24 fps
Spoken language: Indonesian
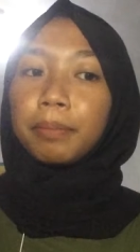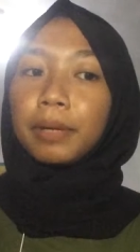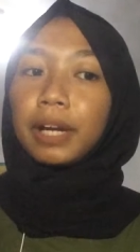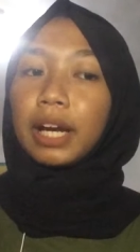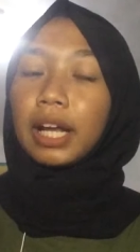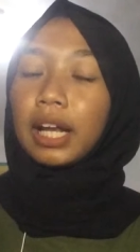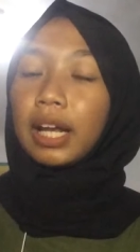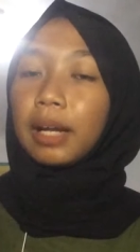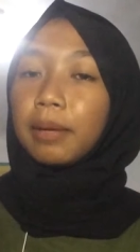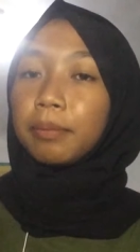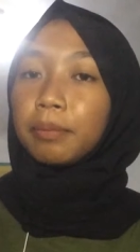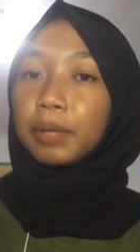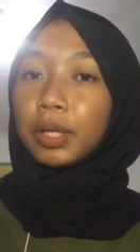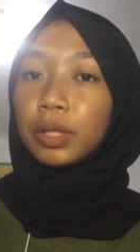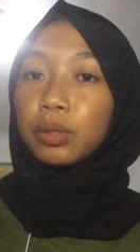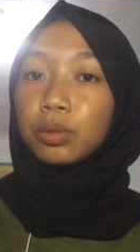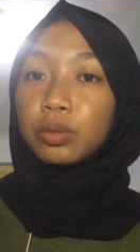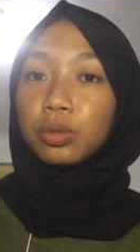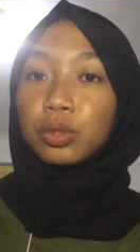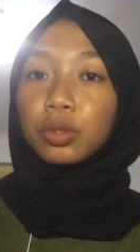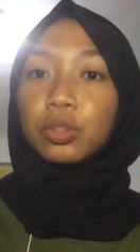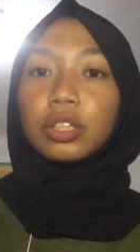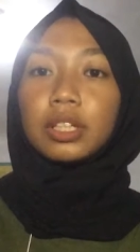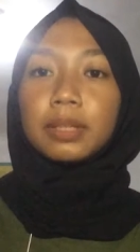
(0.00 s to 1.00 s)
pengalaman
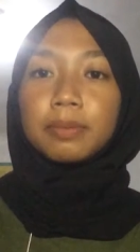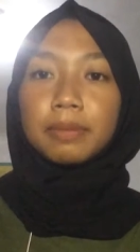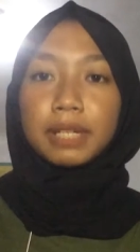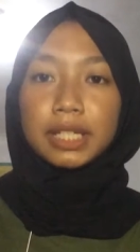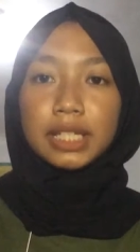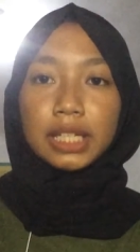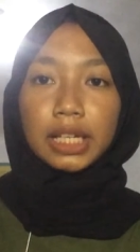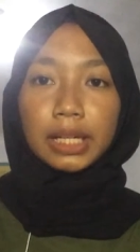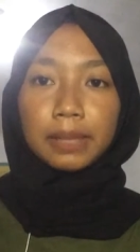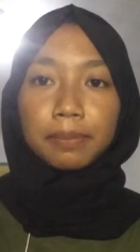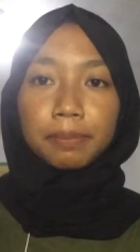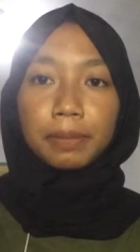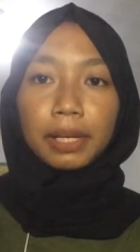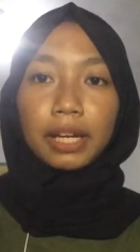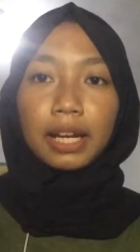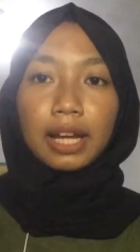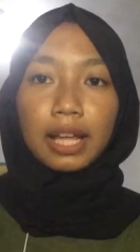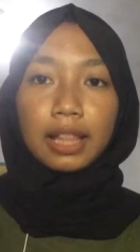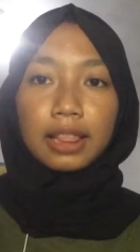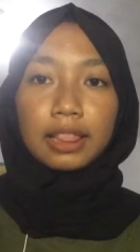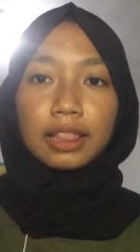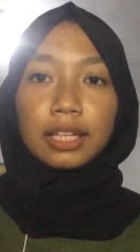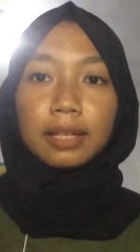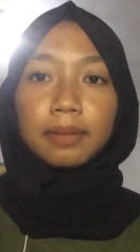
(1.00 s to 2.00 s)
untuk di masa depan
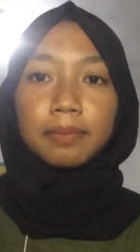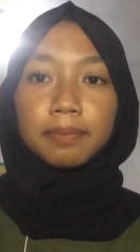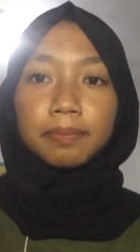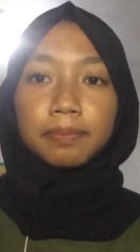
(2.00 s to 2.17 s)
nanti.